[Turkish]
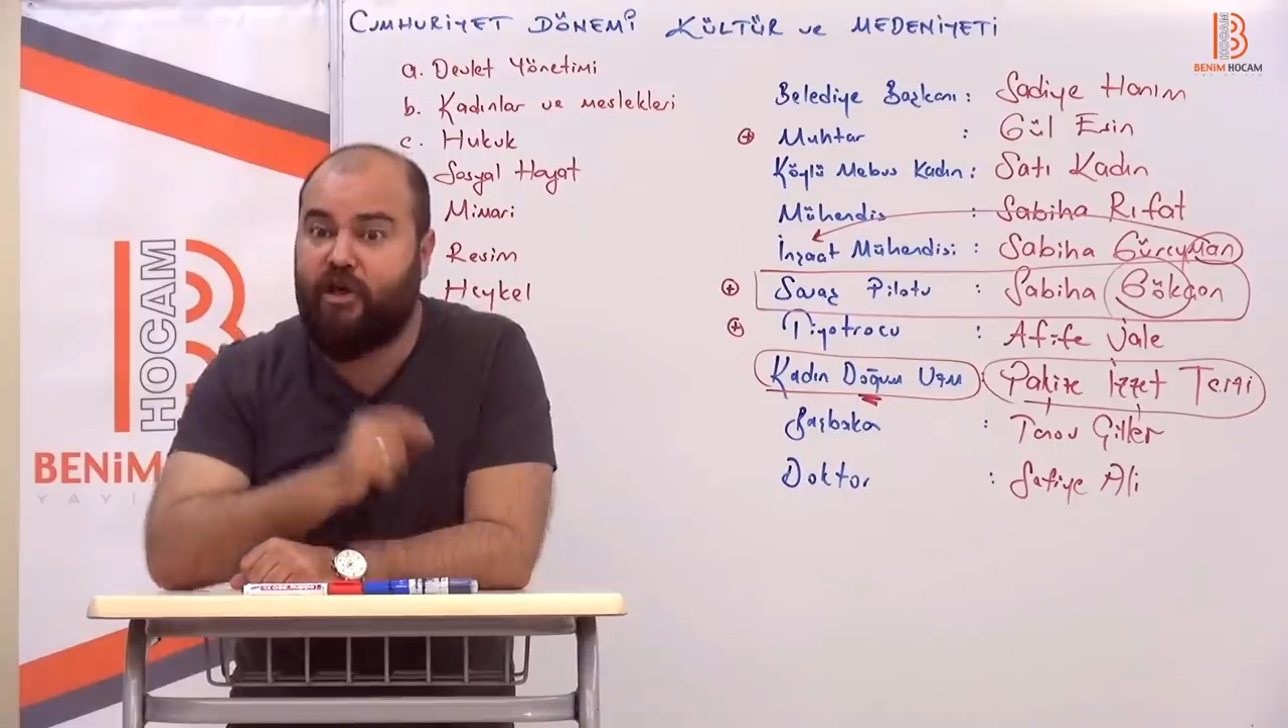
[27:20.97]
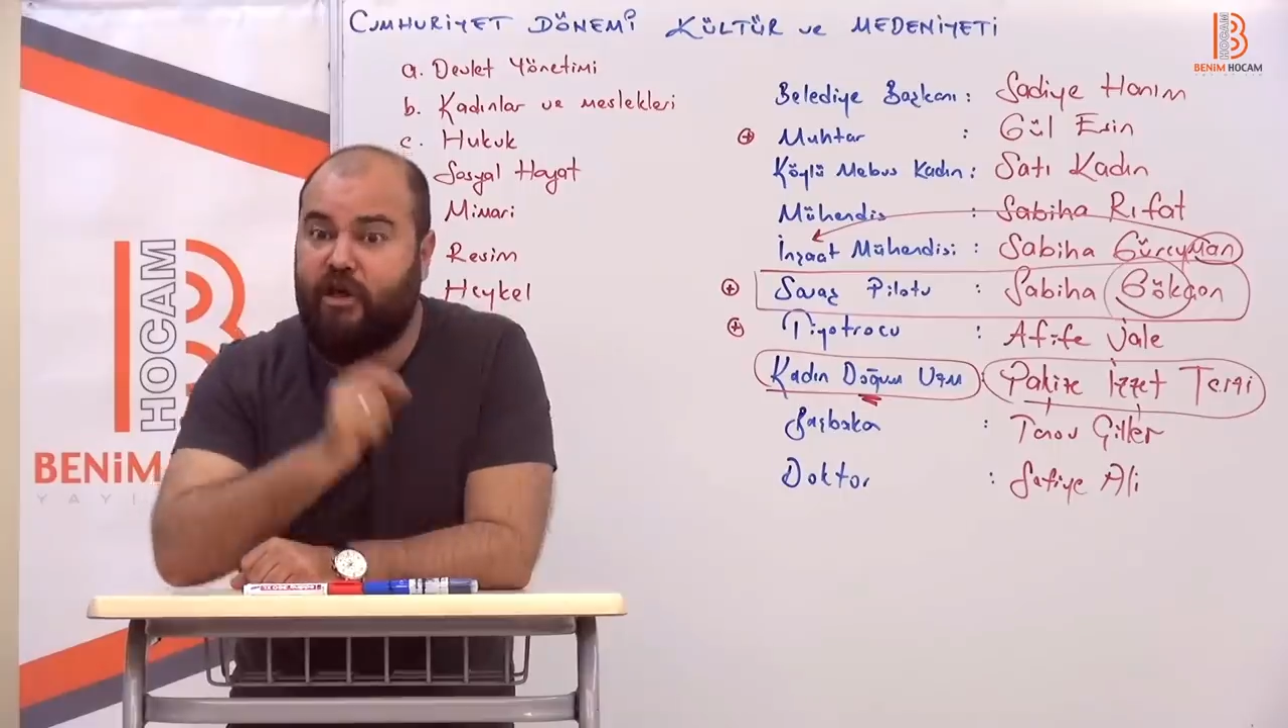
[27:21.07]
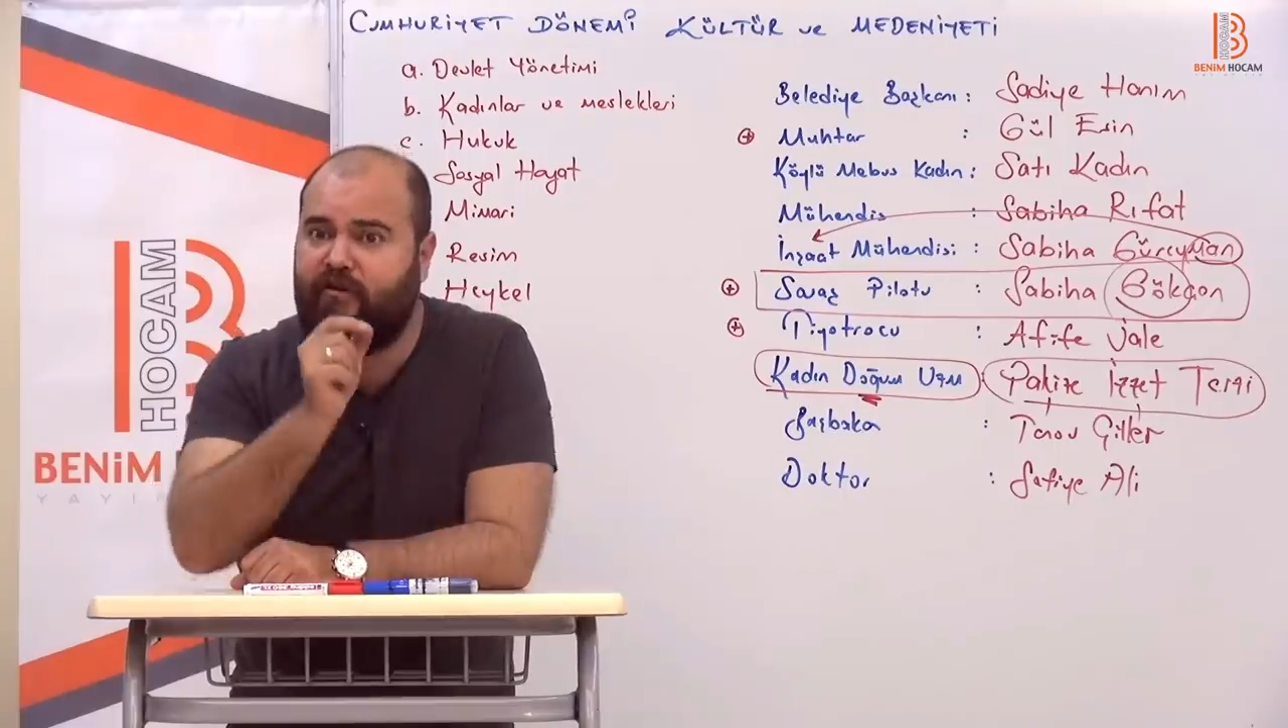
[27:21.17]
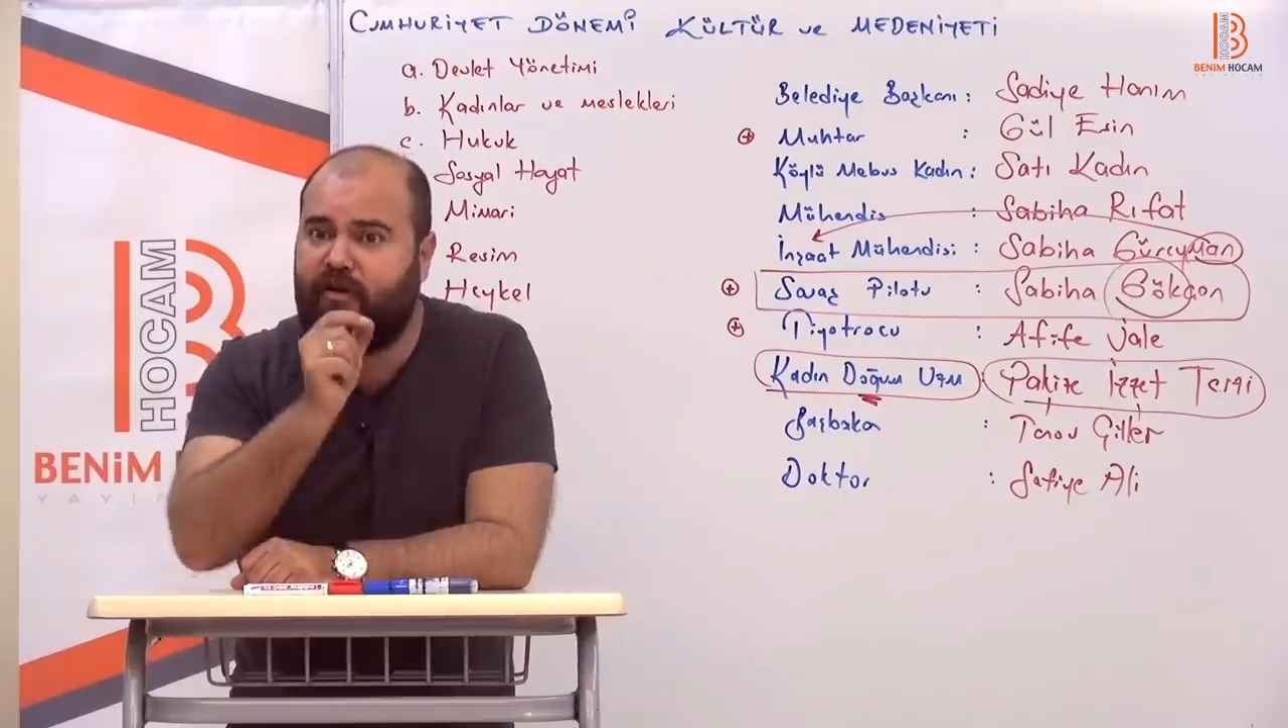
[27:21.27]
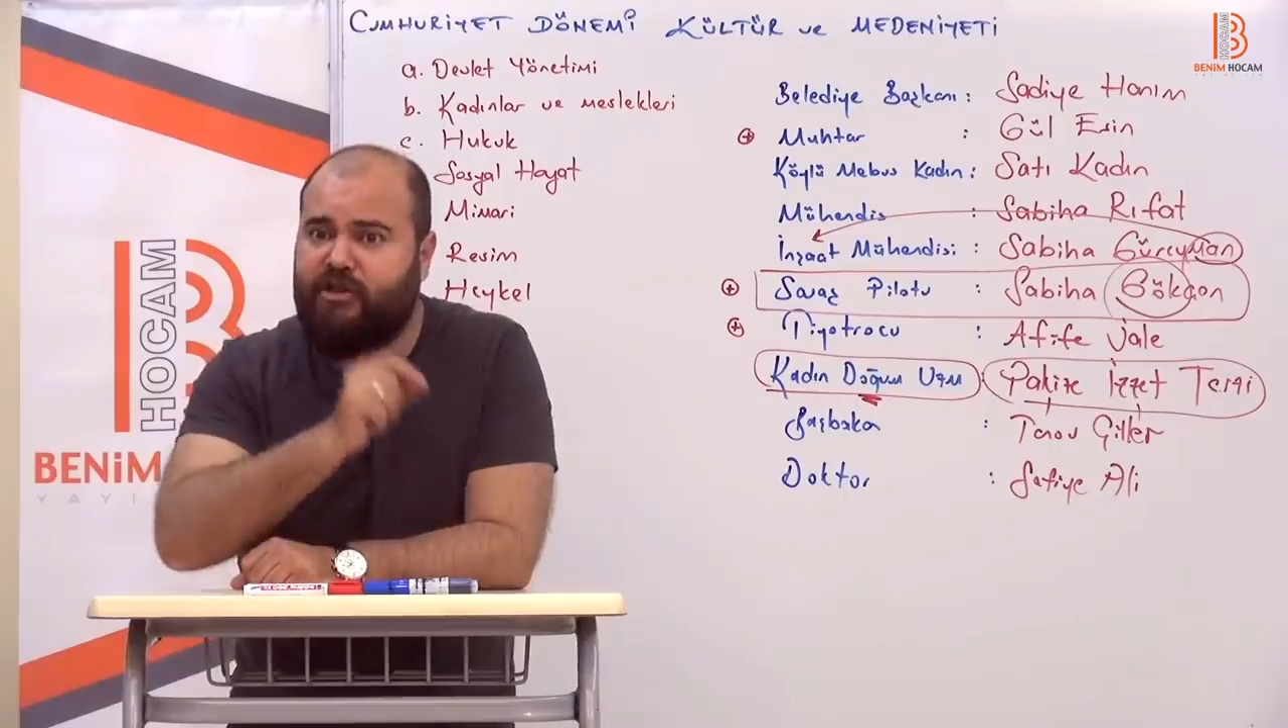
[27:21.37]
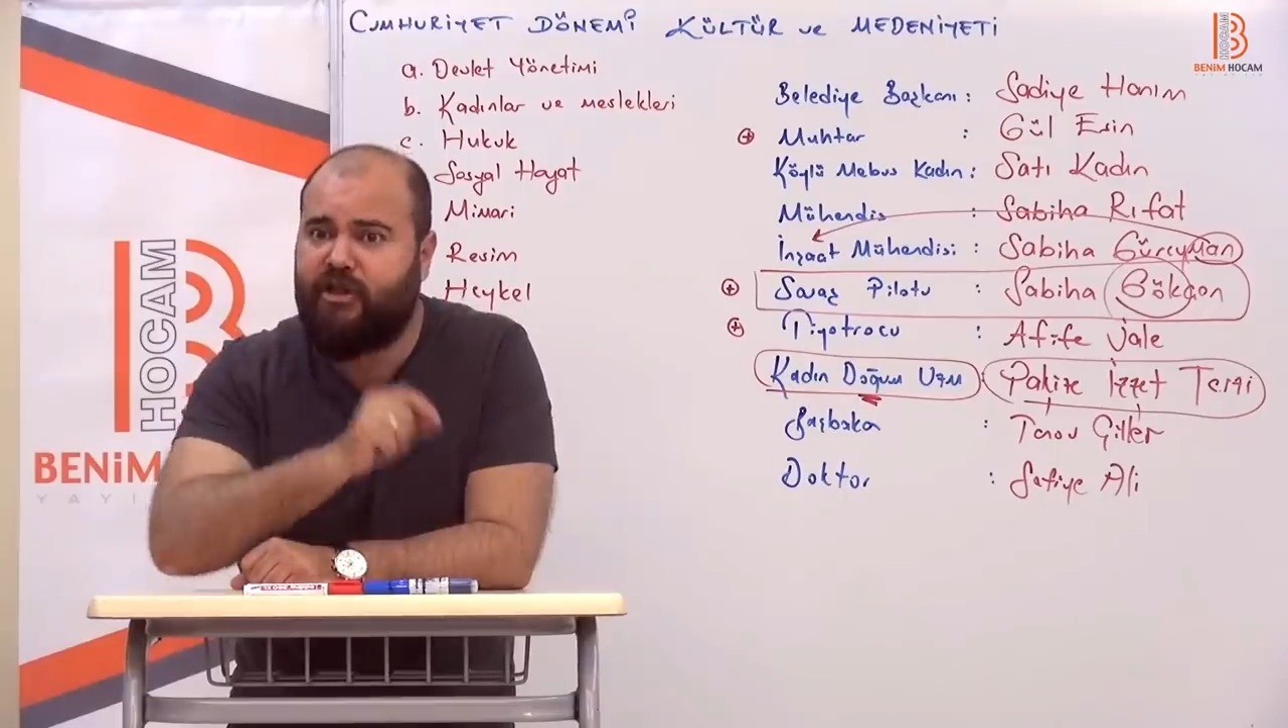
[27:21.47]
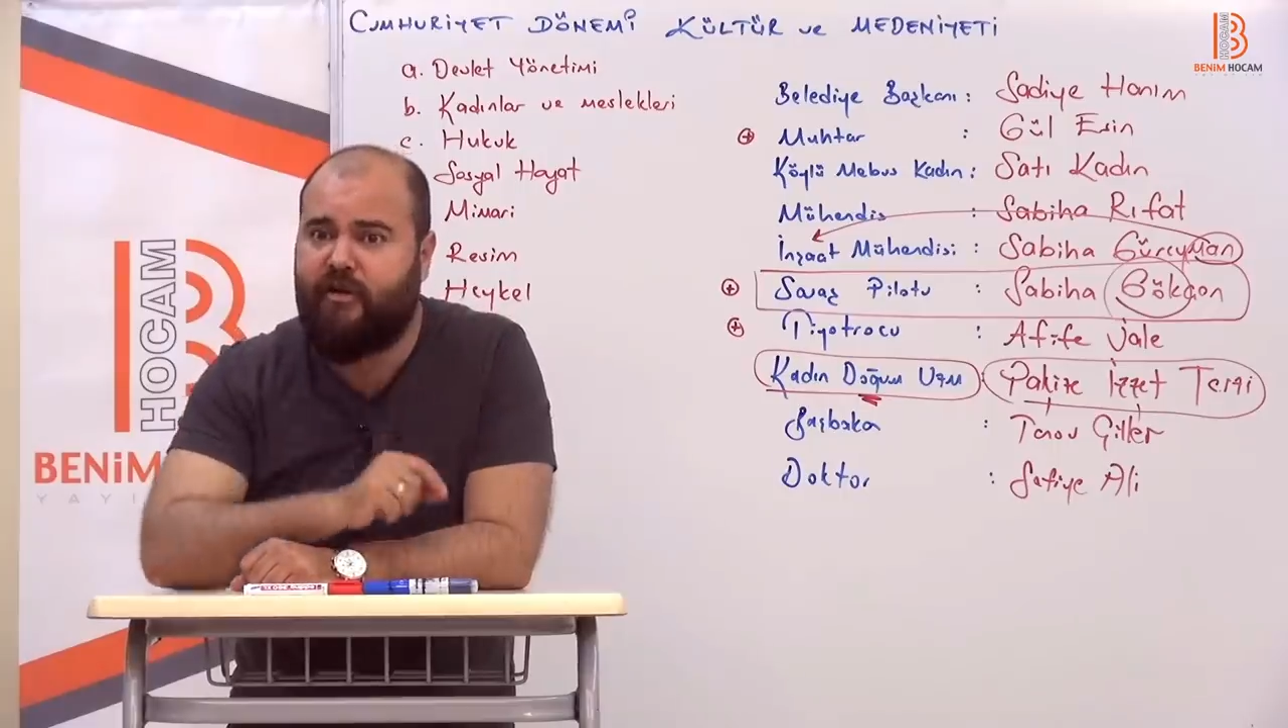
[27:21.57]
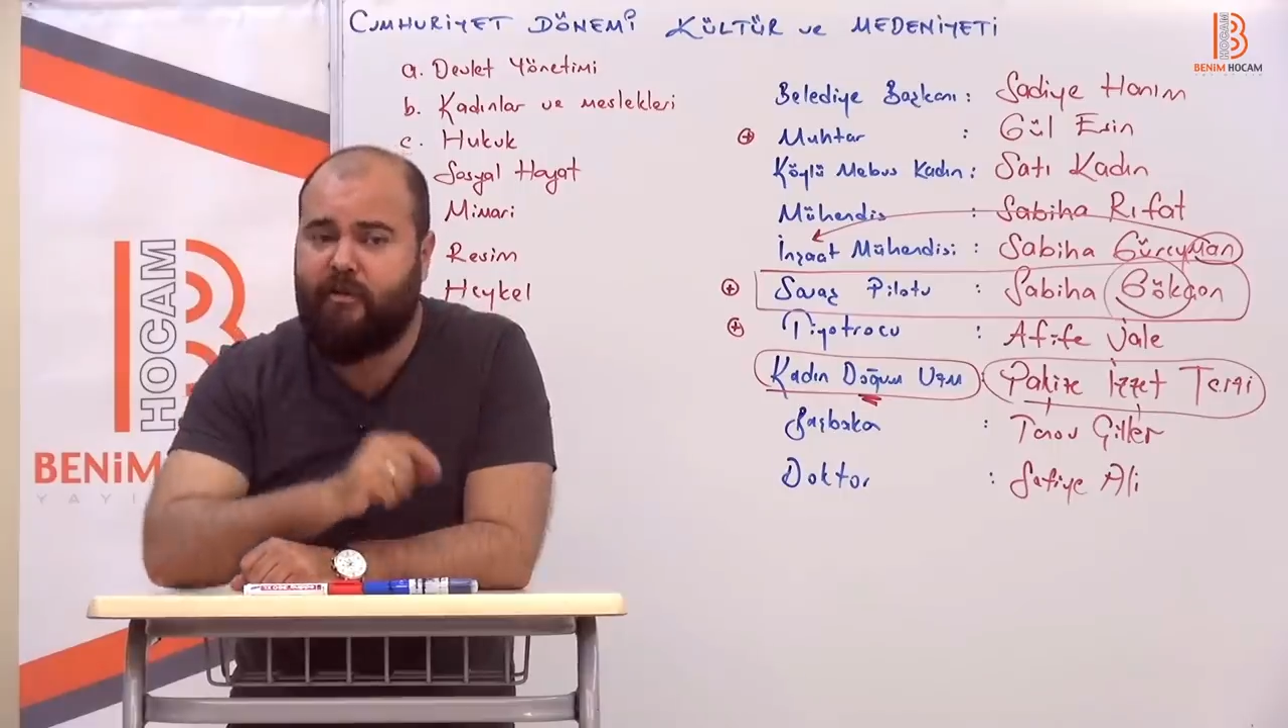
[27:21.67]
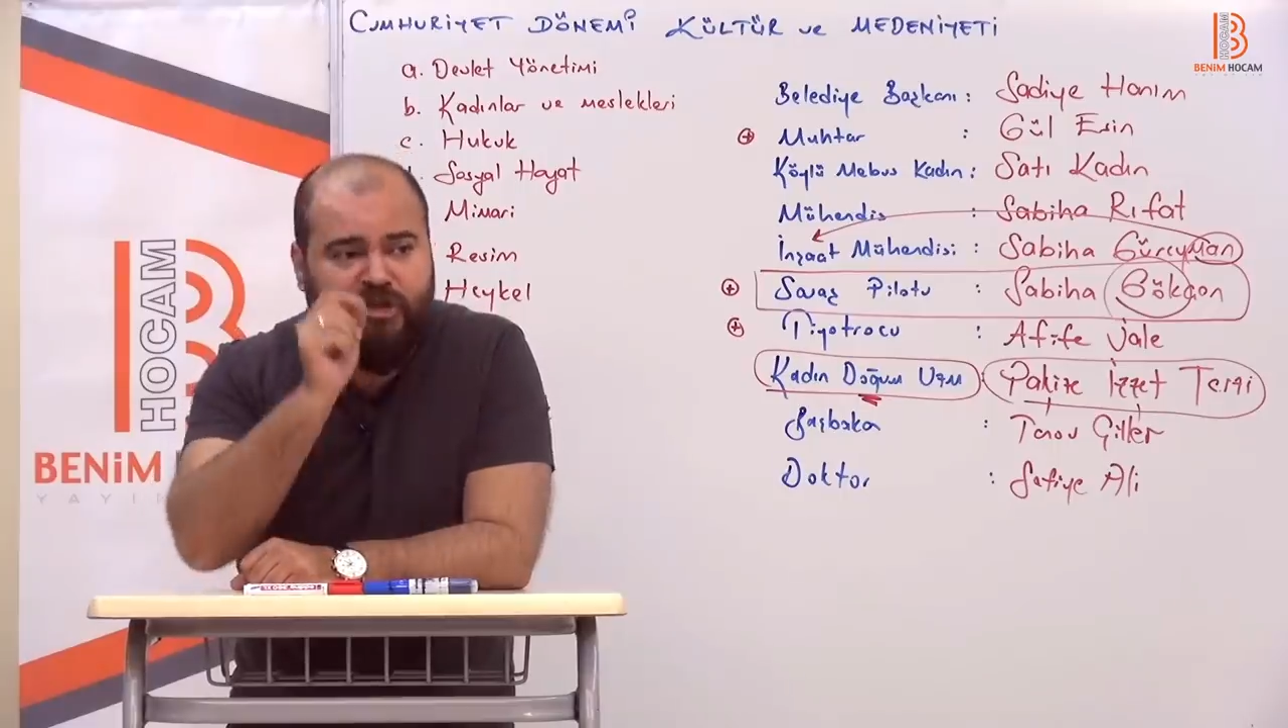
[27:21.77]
Canavar canavar.